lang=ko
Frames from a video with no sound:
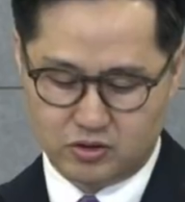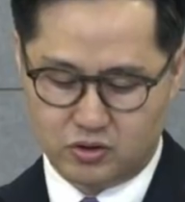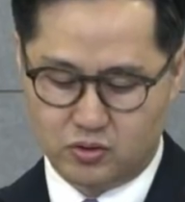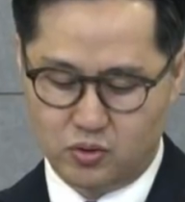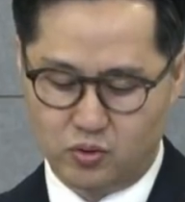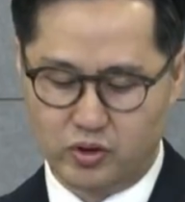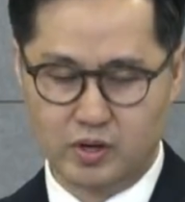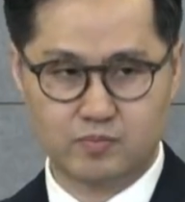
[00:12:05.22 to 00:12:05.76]

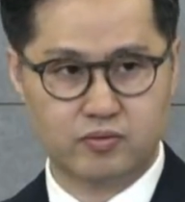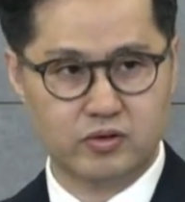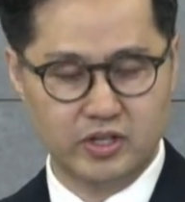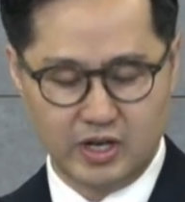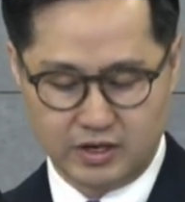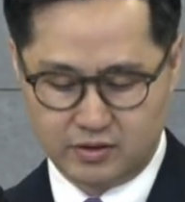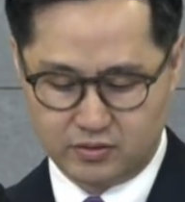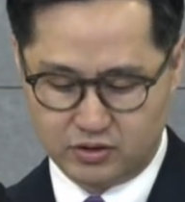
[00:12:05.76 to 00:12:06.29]
지옥의
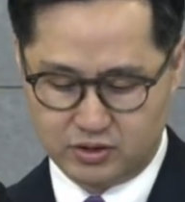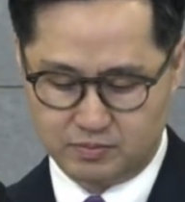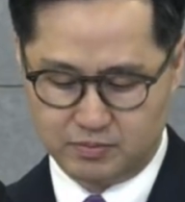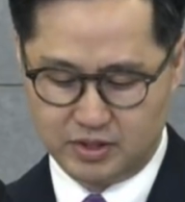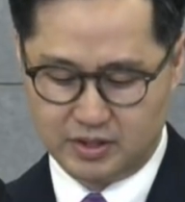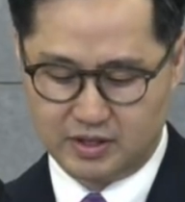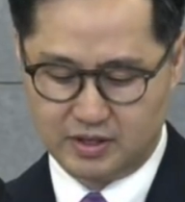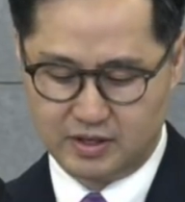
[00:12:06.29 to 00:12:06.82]
불이라는
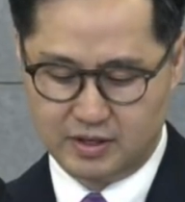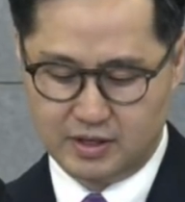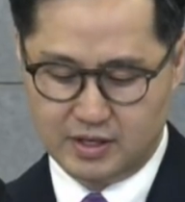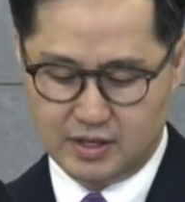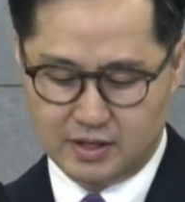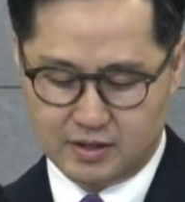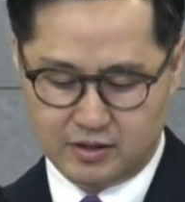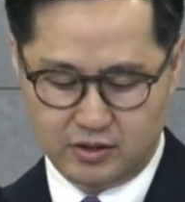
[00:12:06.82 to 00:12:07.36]
것입니다.
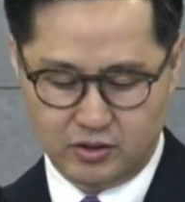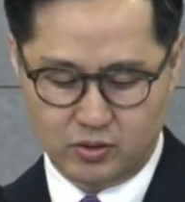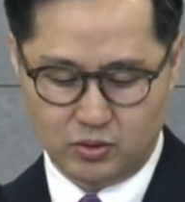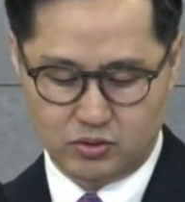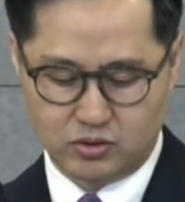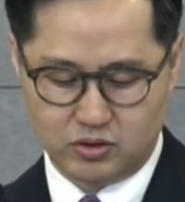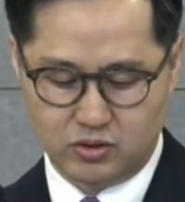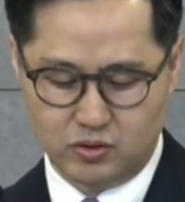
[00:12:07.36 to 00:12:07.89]

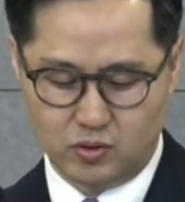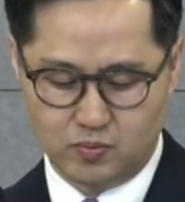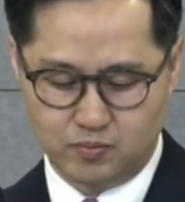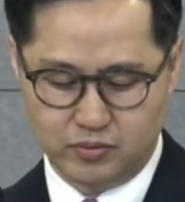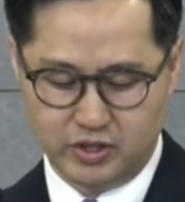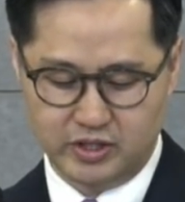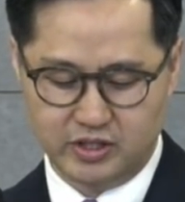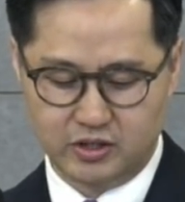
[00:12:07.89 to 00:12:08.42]
그리고 지옥
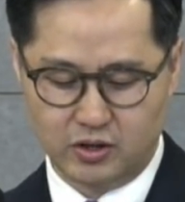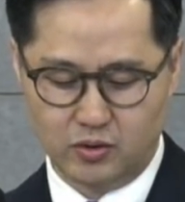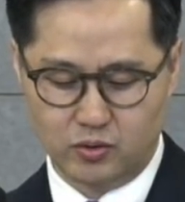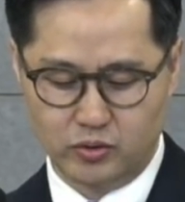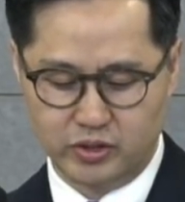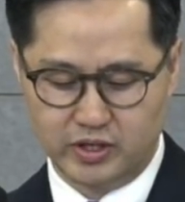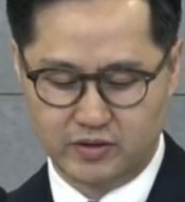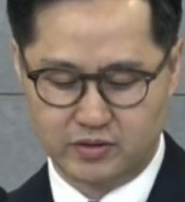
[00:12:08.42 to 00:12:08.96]
불인
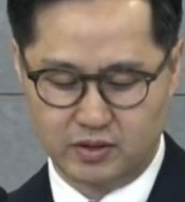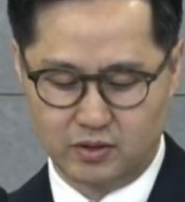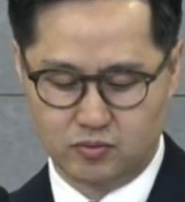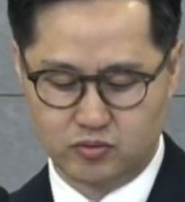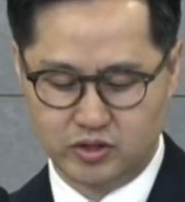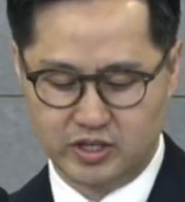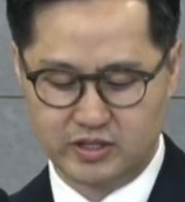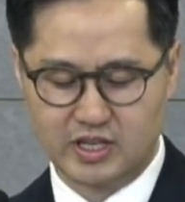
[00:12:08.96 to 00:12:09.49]
혀로 인해서
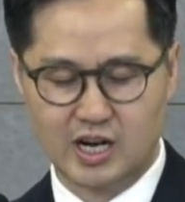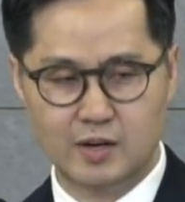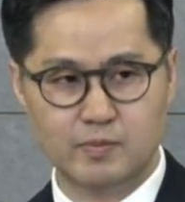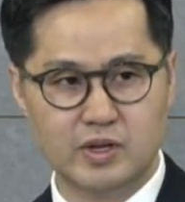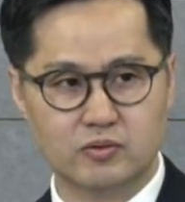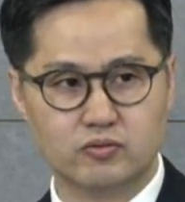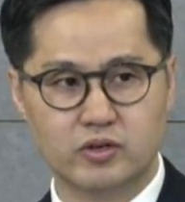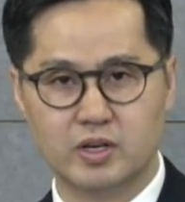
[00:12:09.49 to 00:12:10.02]
우리의
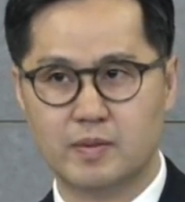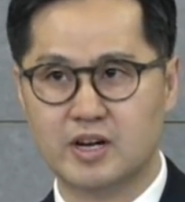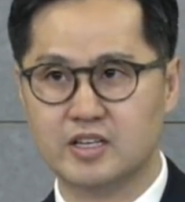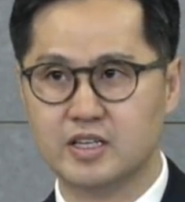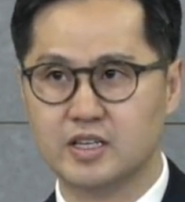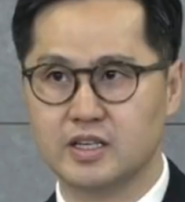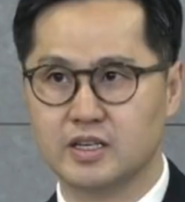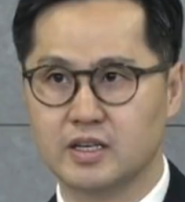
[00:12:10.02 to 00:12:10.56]
삶의
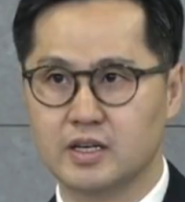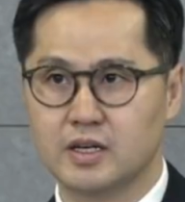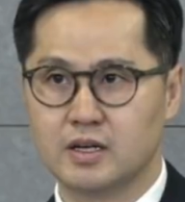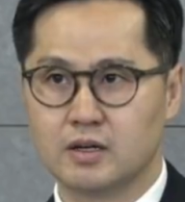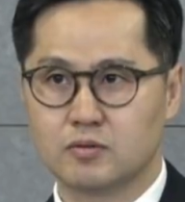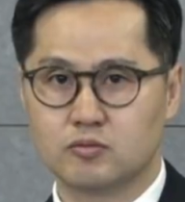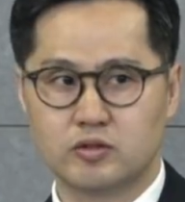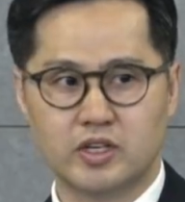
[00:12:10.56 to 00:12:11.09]
수레바퀴,
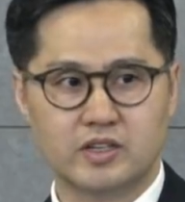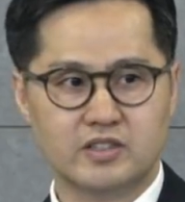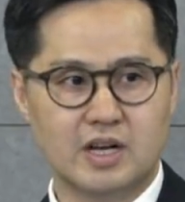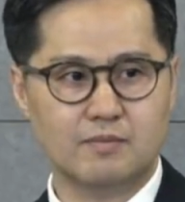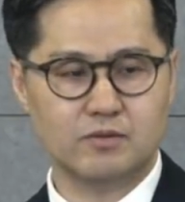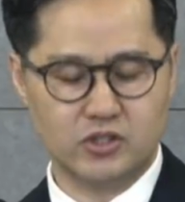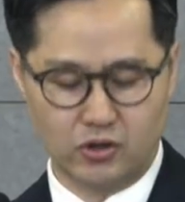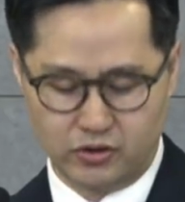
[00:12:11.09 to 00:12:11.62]
우리의
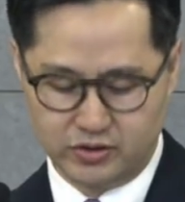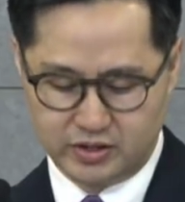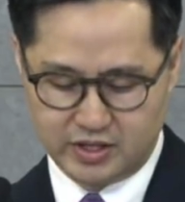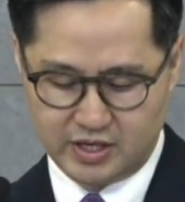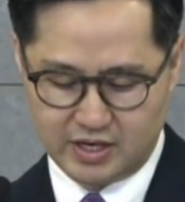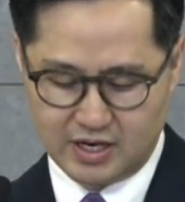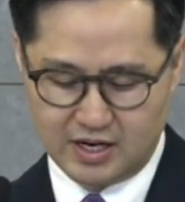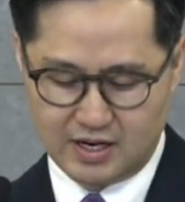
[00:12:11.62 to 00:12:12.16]
삶
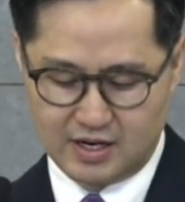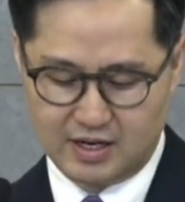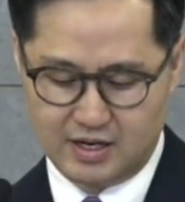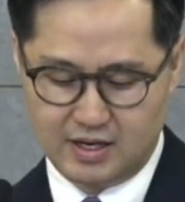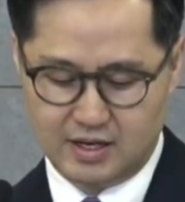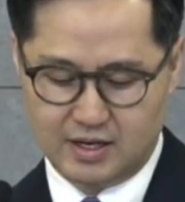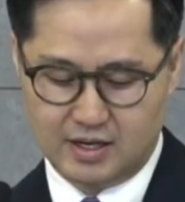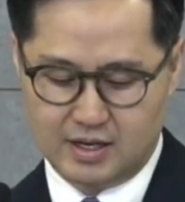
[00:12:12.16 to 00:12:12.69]

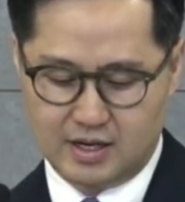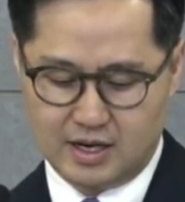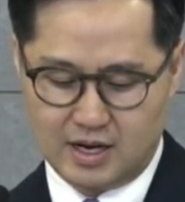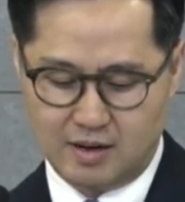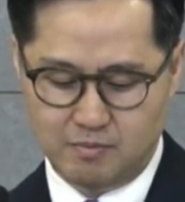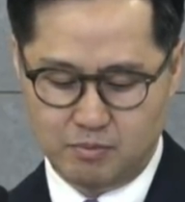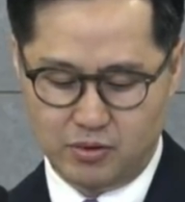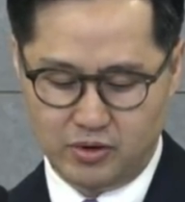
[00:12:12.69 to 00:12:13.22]
전체가
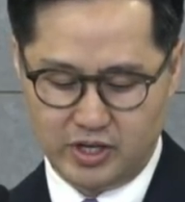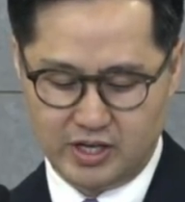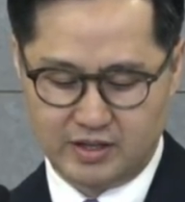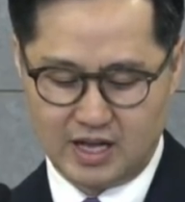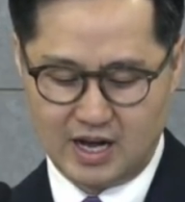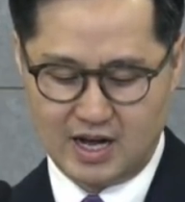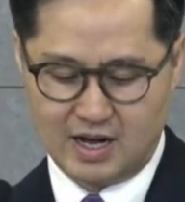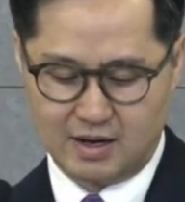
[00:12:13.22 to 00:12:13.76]
한 번에
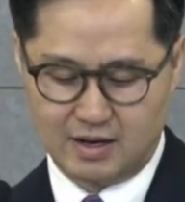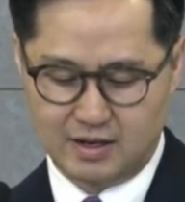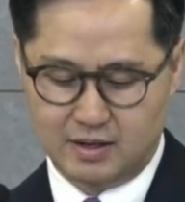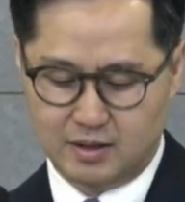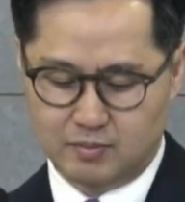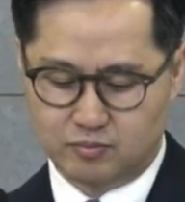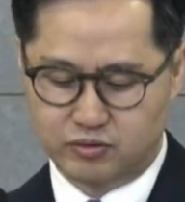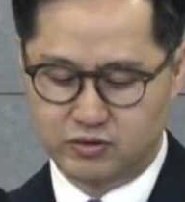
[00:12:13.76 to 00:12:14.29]
다
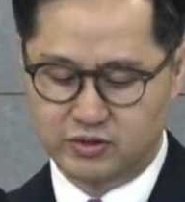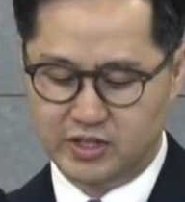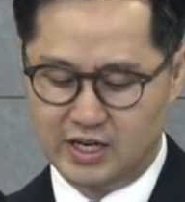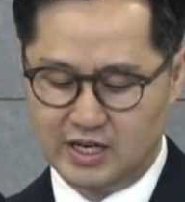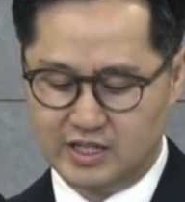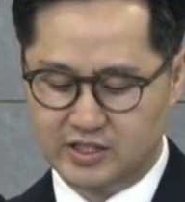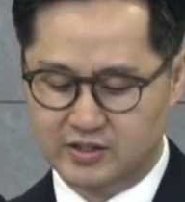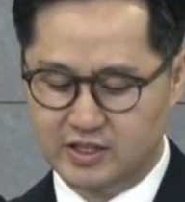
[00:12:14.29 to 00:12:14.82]

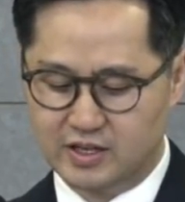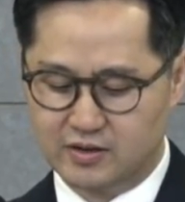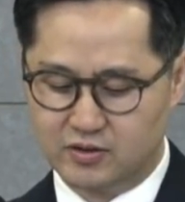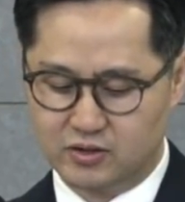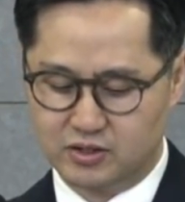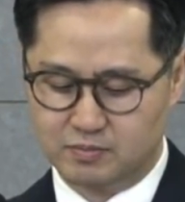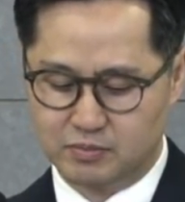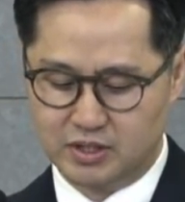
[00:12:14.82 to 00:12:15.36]
불살라진다는
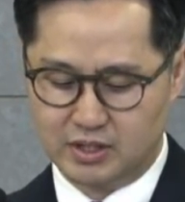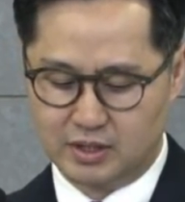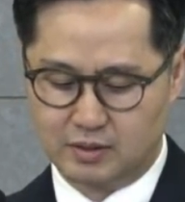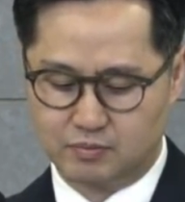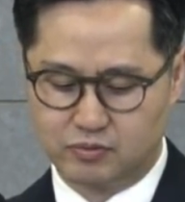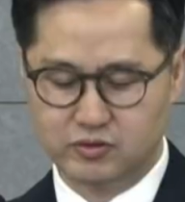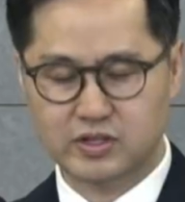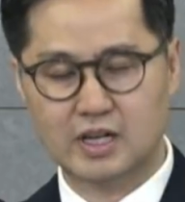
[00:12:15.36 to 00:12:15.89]

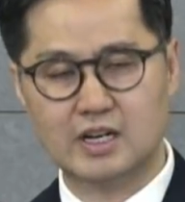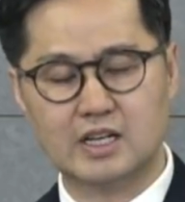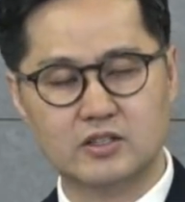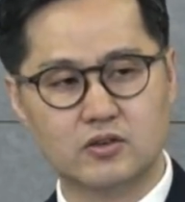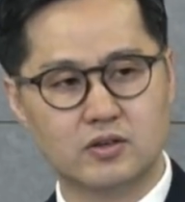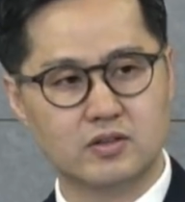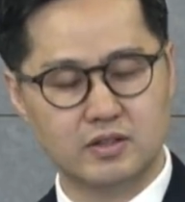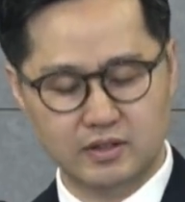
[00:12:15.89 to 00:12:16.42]
것입니다.
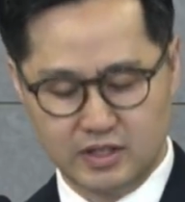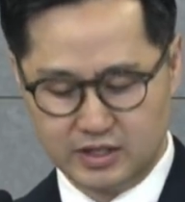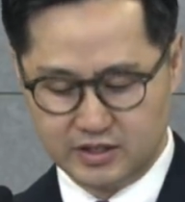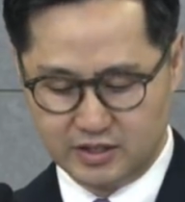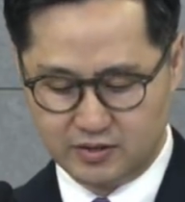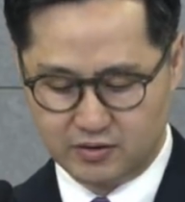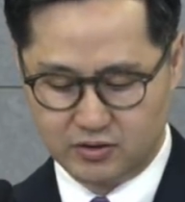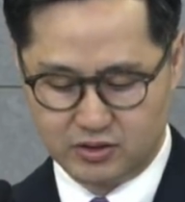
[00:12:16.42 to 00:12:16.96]
불살라져
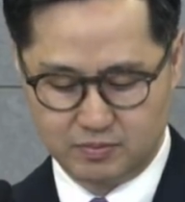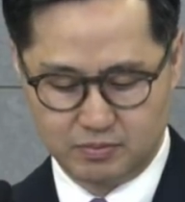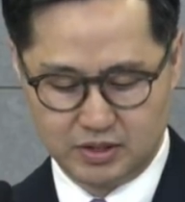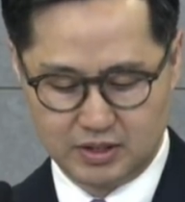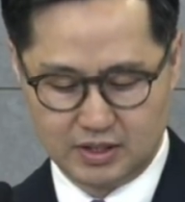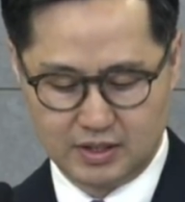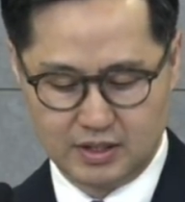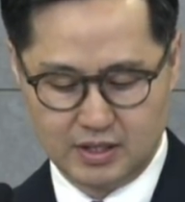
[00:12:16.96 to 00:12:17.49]
끝나지는
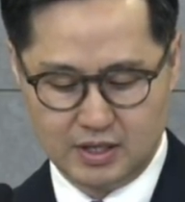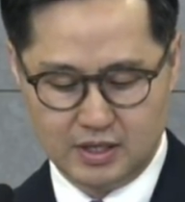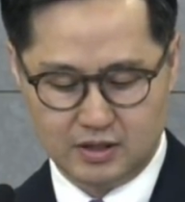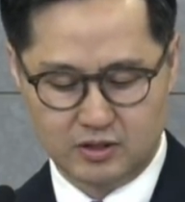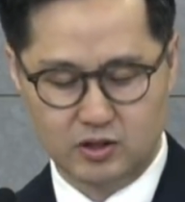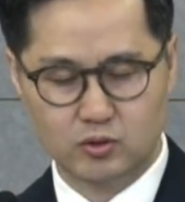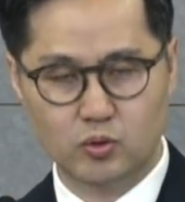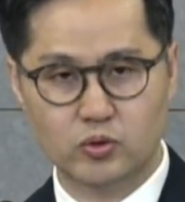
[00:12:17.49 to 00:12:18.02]
것입니다.
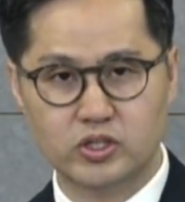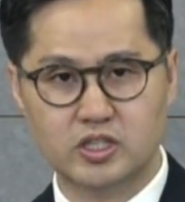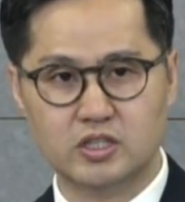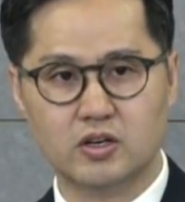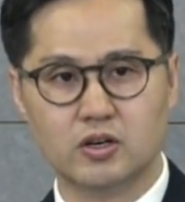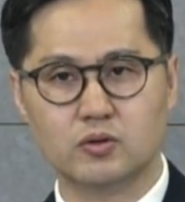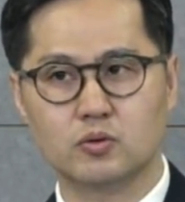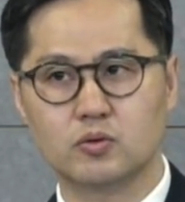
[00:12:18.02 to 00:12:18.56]
그리고 이
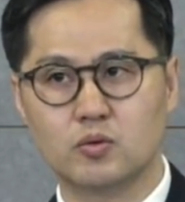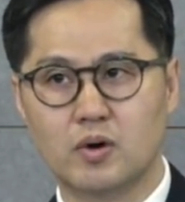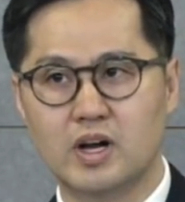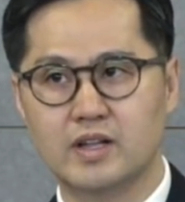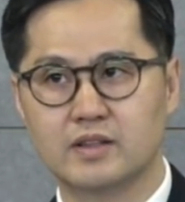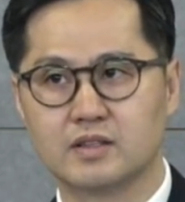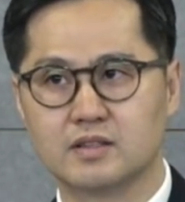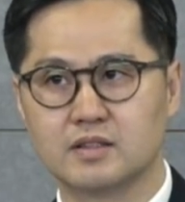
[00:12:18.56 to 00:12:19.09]
혀
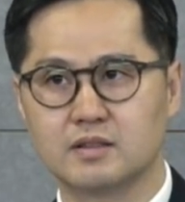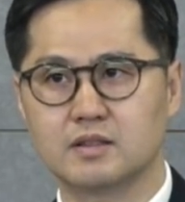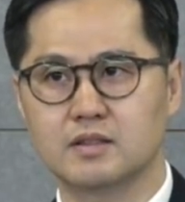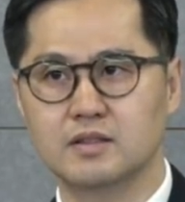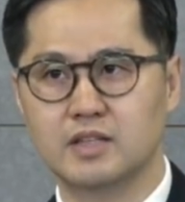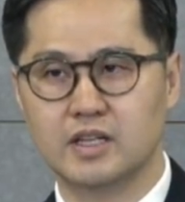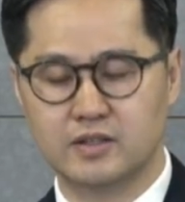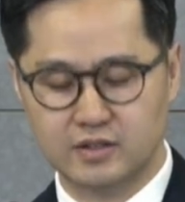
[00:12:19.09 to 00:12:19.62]
또한
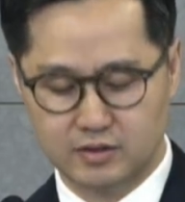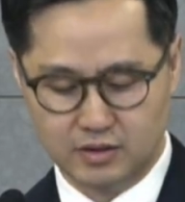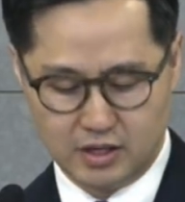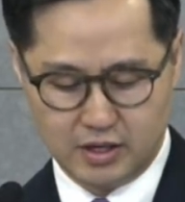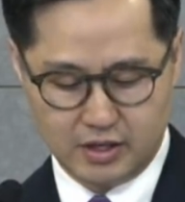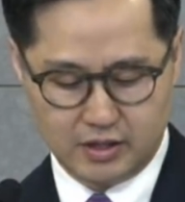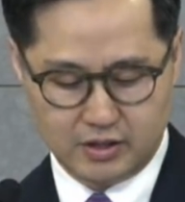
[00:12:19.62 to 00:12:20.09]
끝끝내는